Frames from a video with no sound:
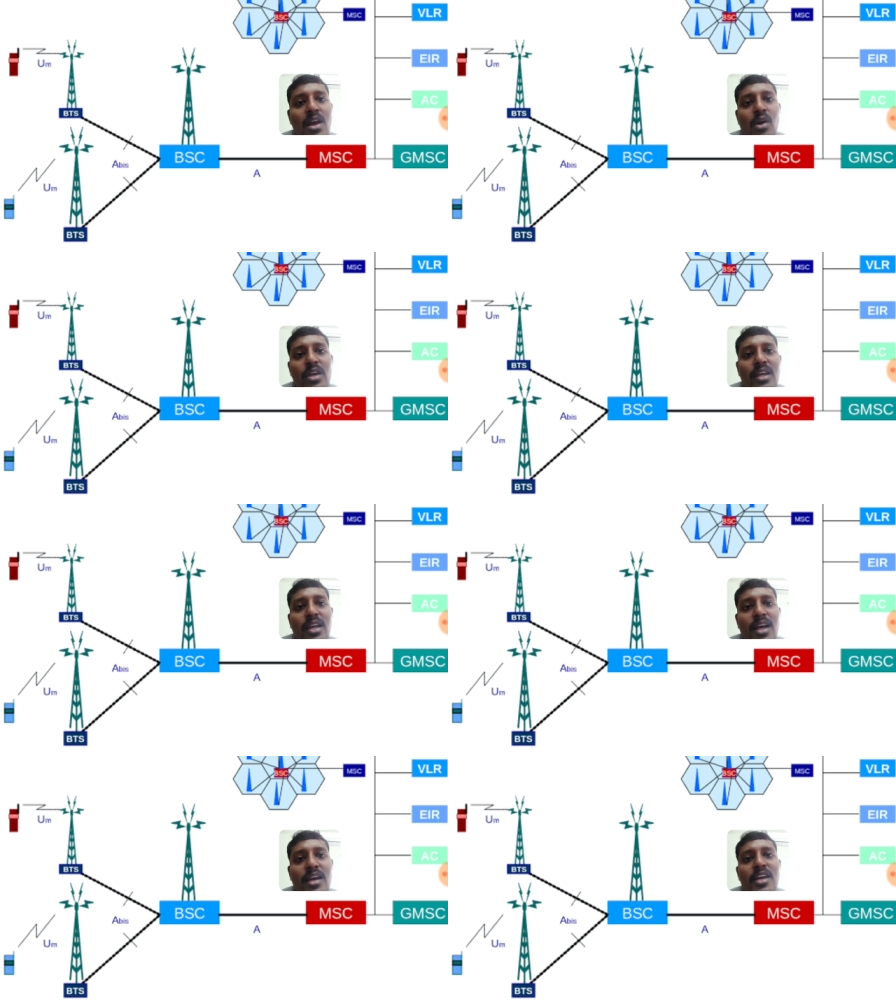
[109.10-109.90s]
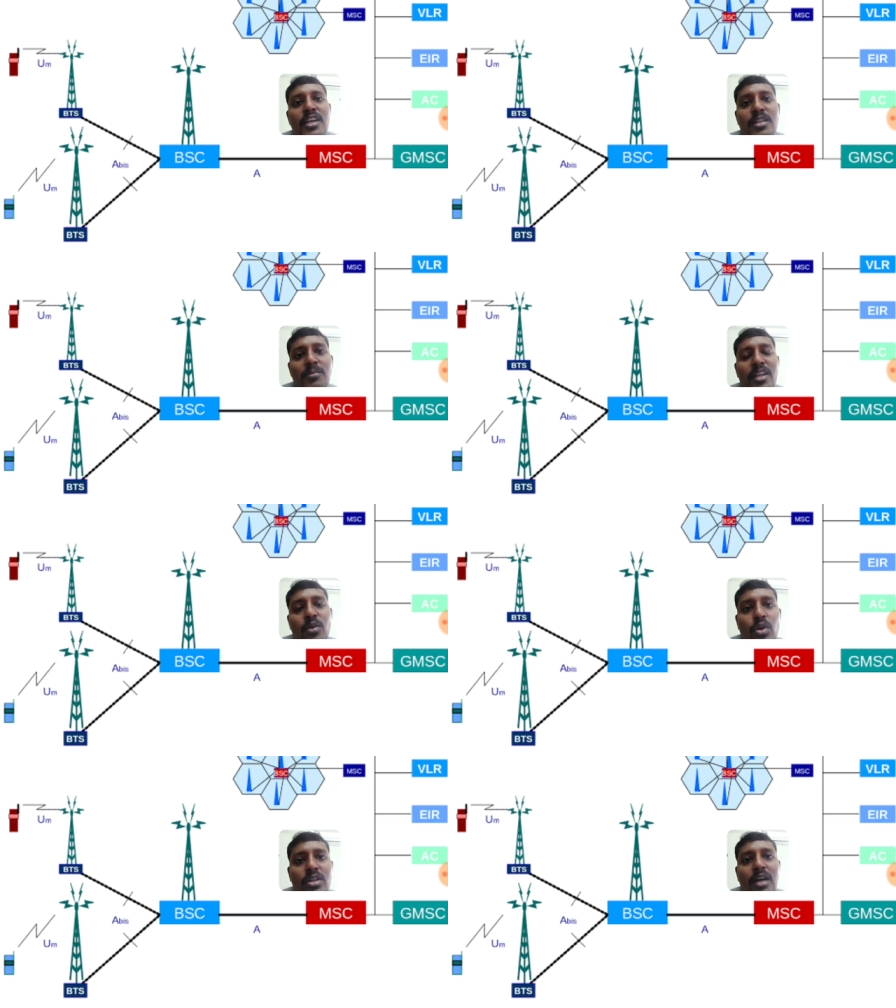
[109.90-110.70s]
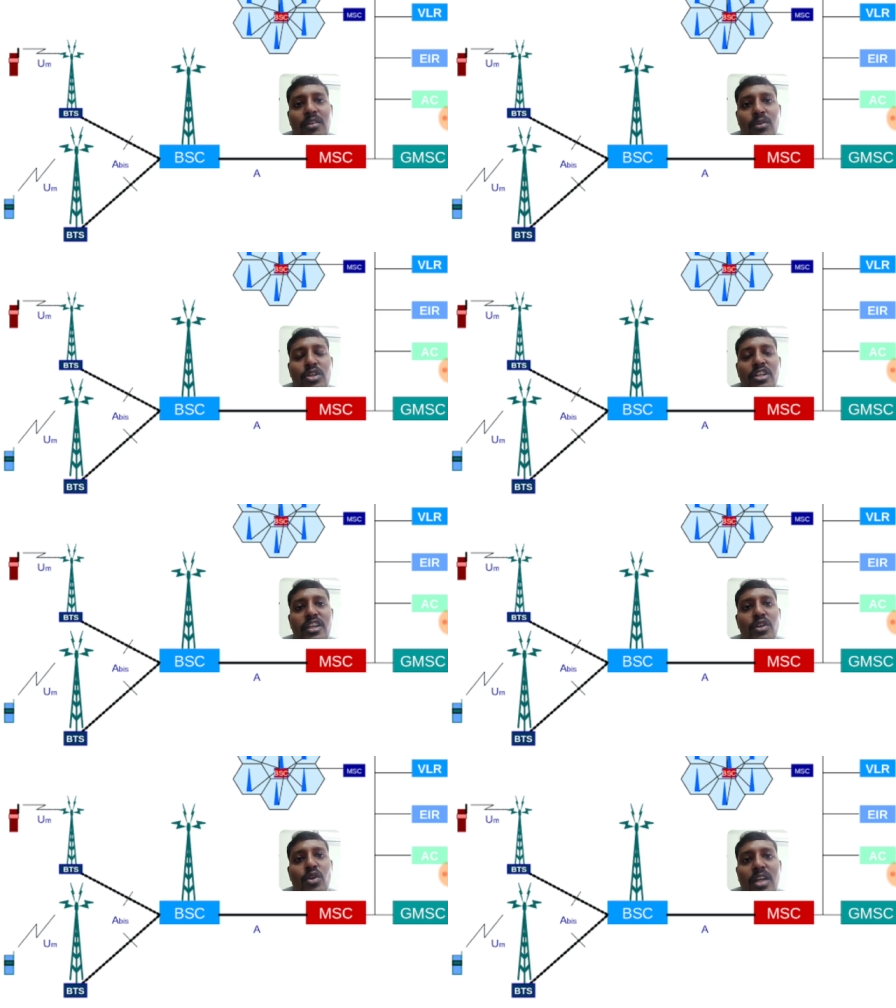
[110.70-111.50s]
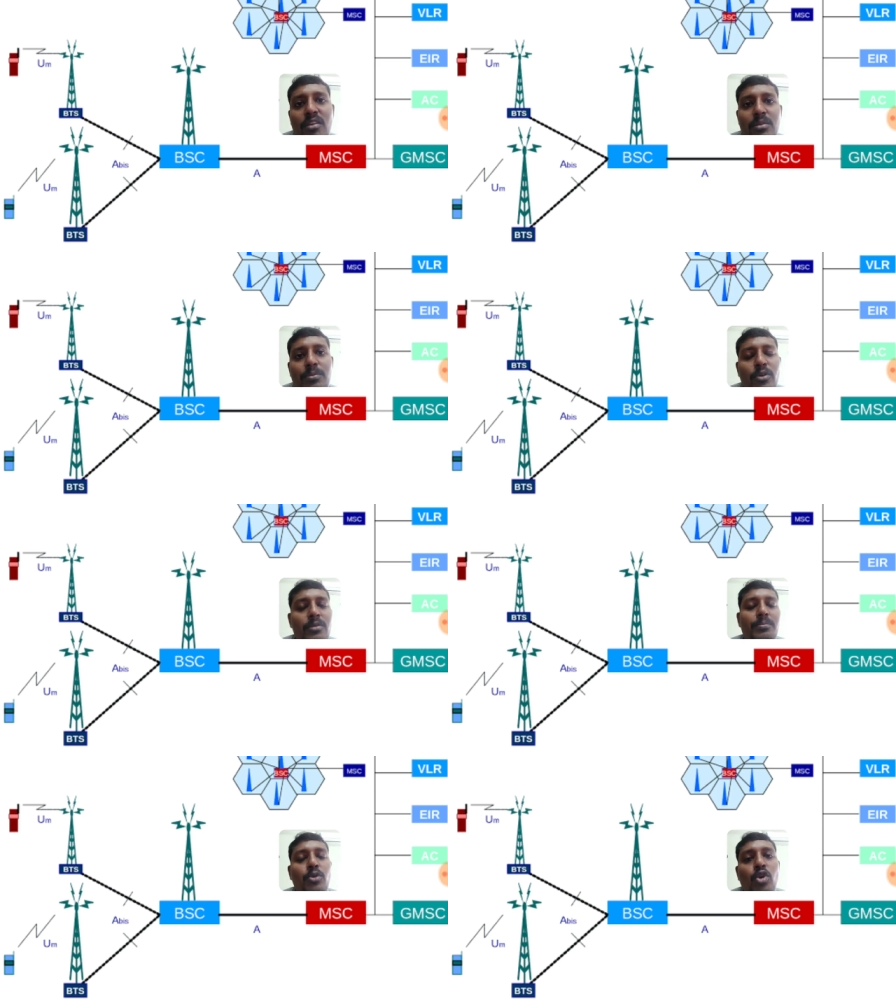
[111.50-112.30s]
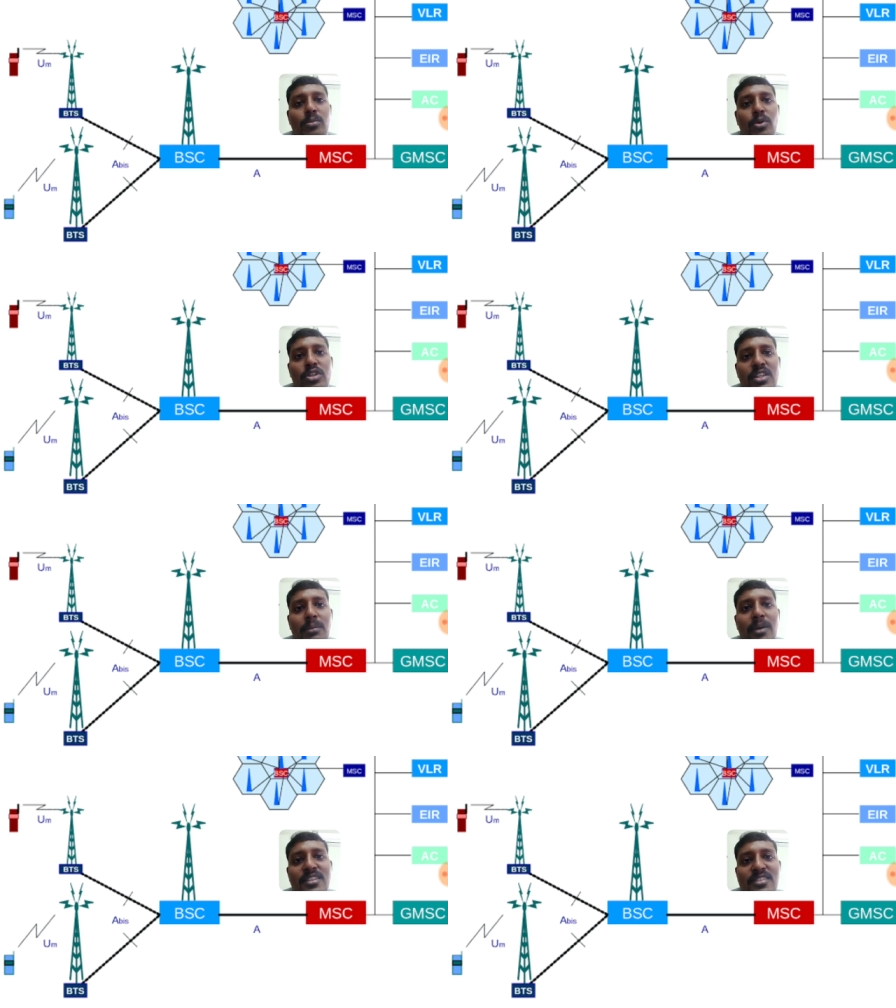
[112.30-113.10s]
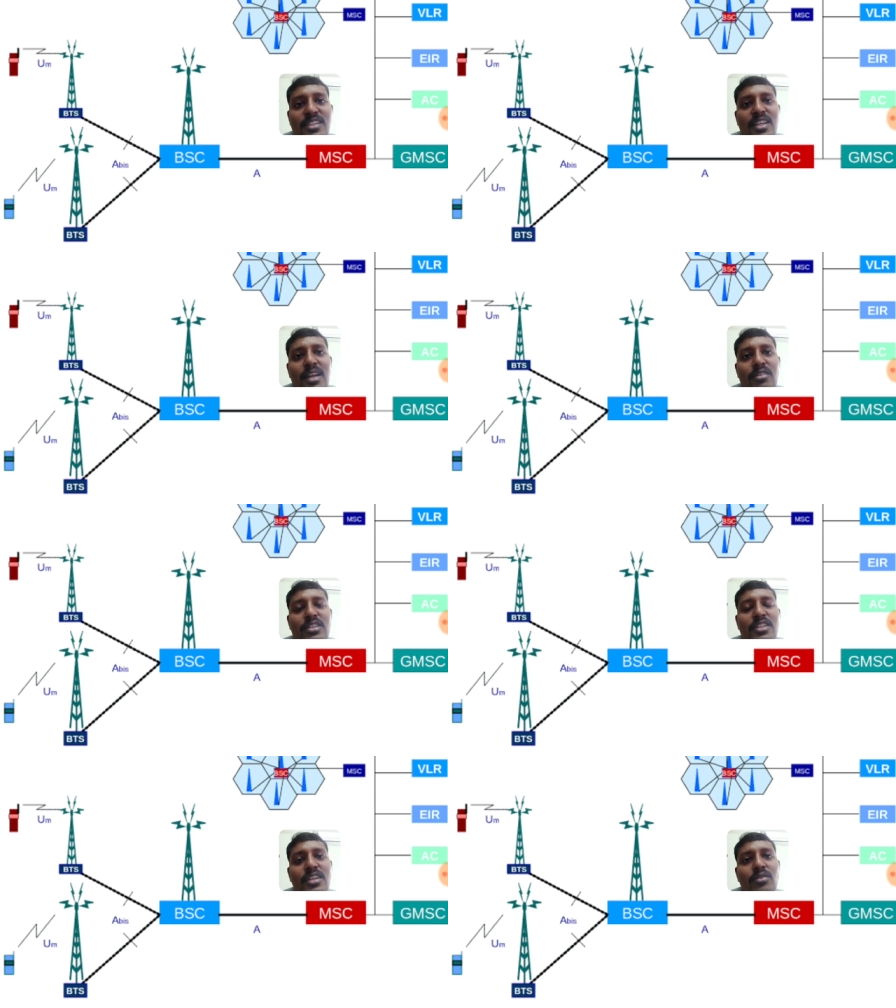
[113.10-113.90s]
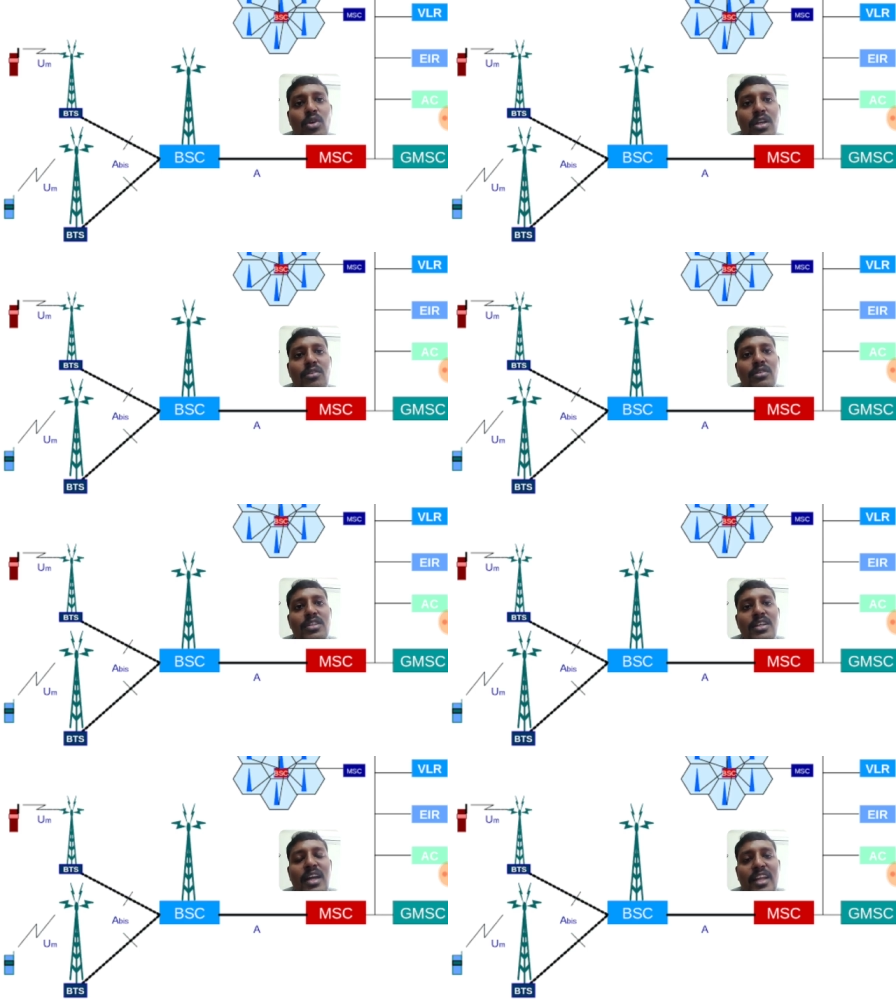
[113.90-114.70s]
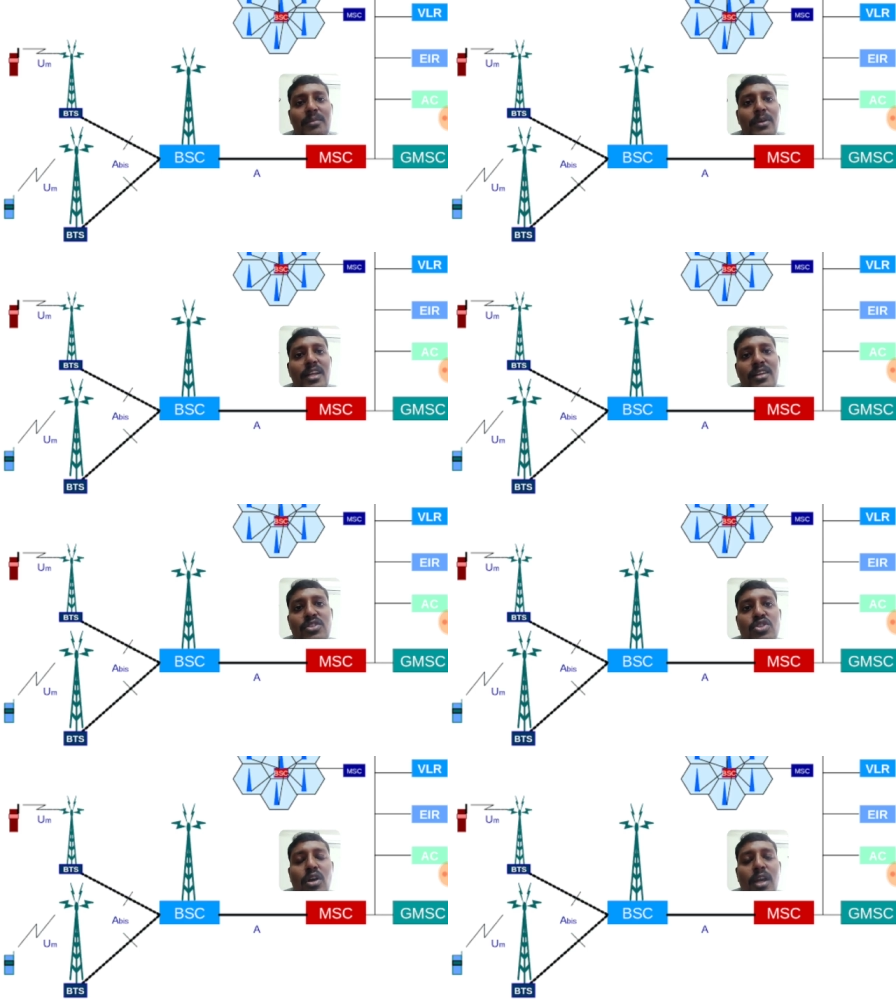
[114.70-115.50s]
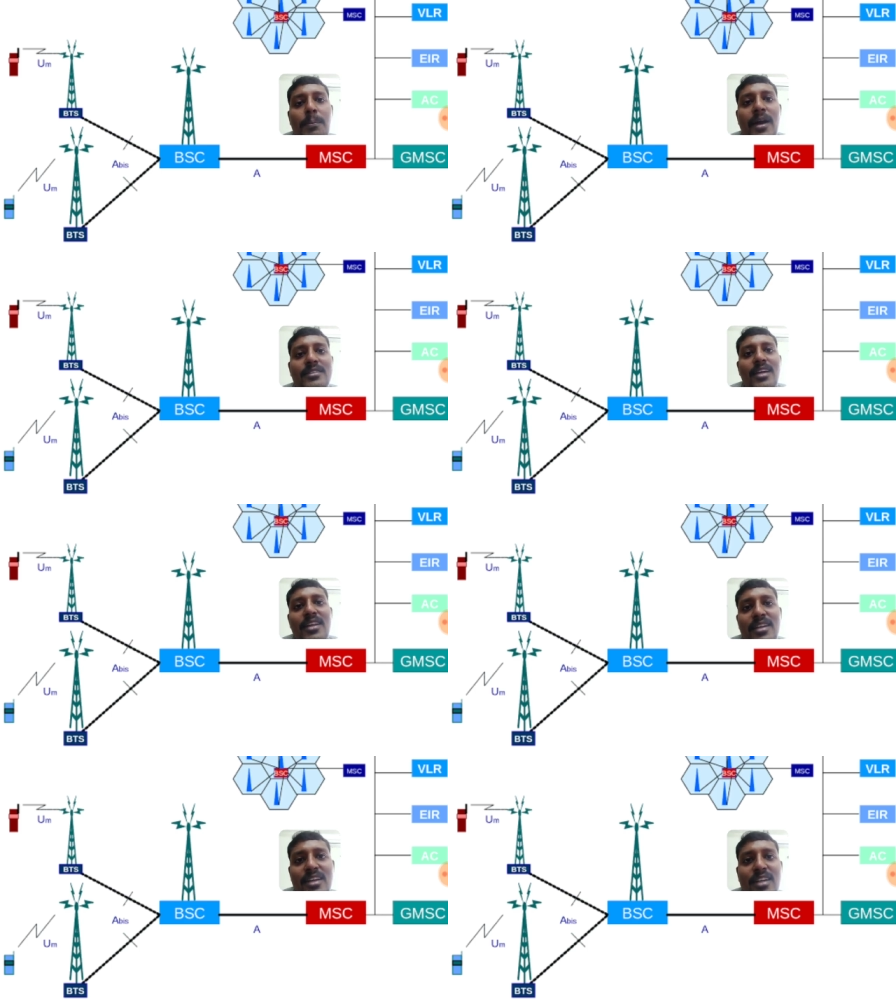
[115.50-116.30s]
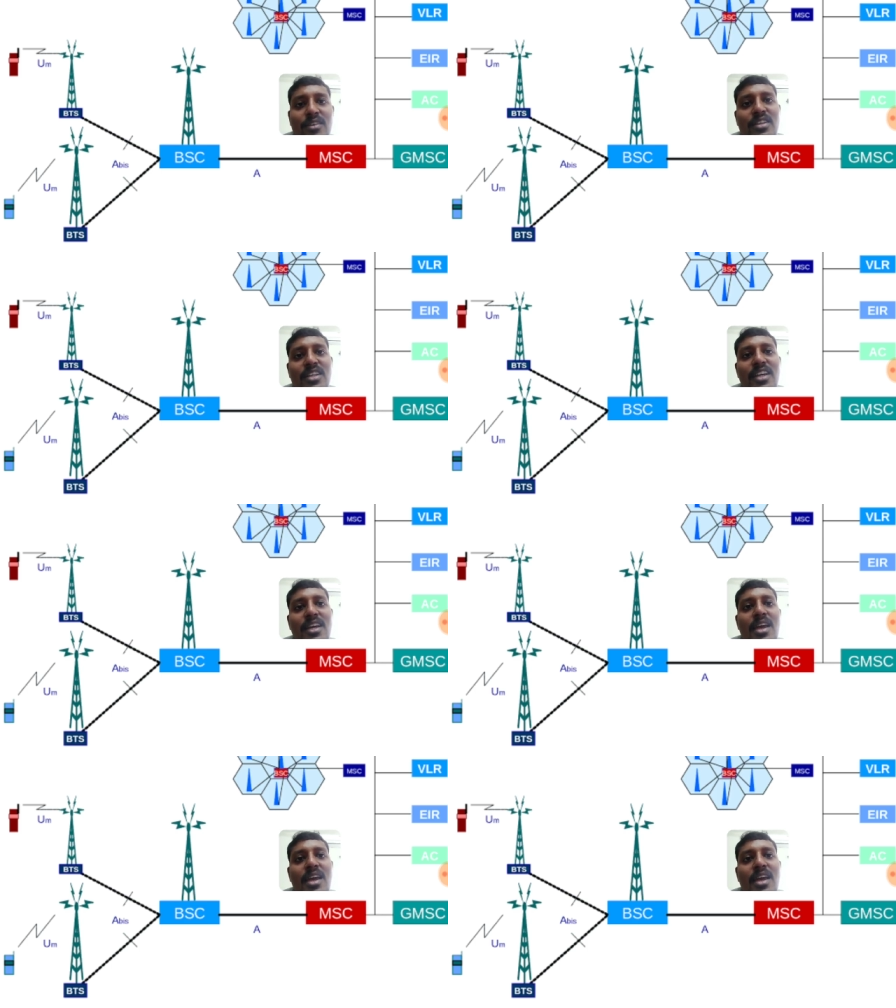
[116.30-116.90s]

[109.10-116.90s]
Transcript: ஓகேங்களா இது மாதிரி ஒரு டவர் விட்டு நீங்கள் இன்னொரு டவர் போ போகும்போது இந்த மாதிரி சிக்னலை வந்துட்டு உங்களுக்கு வந்துட்டு கனெக்ட் பண்ணலன்னு வச்சுக்கோங்களேன் பக்கத்தால் இருக்கிற டவருக்கு